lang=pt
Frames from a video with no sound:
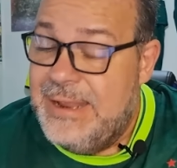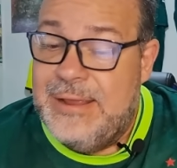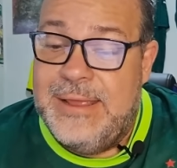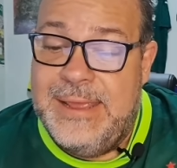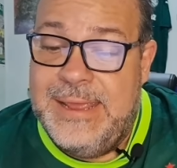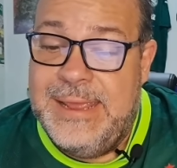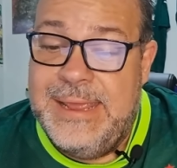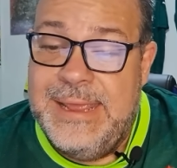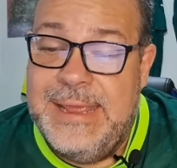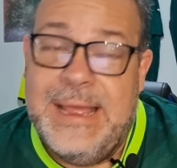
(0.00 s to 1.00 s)

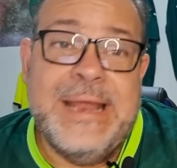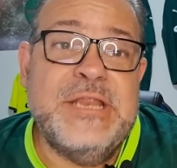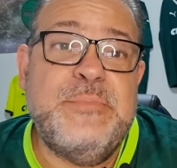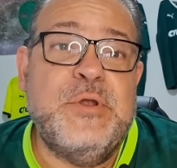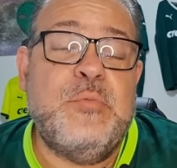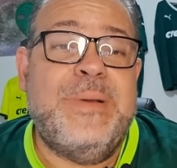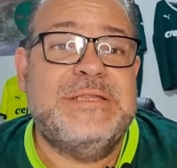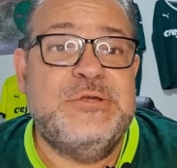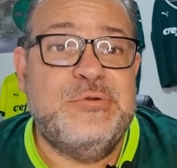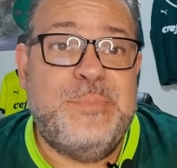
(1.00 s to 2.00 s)
É, a grande
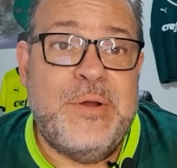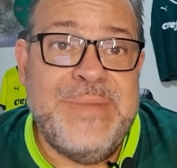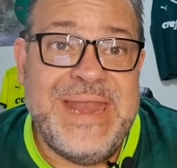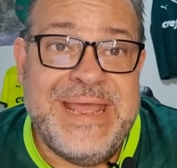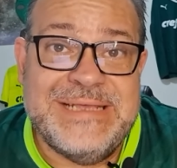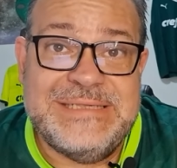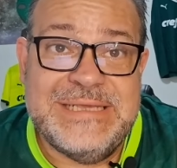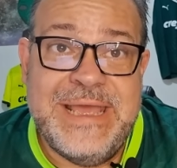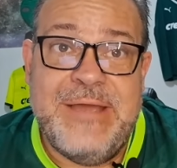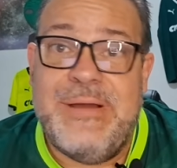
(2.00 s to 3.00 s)
preocupação do
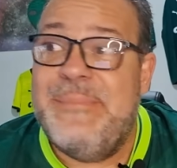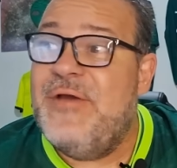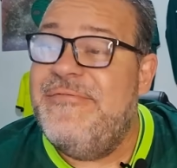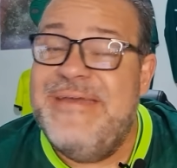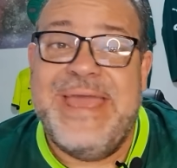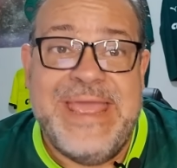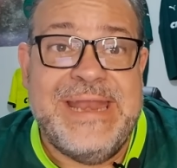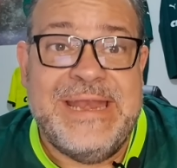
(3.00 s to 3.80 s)
palmeirense é o Abel Ferreira,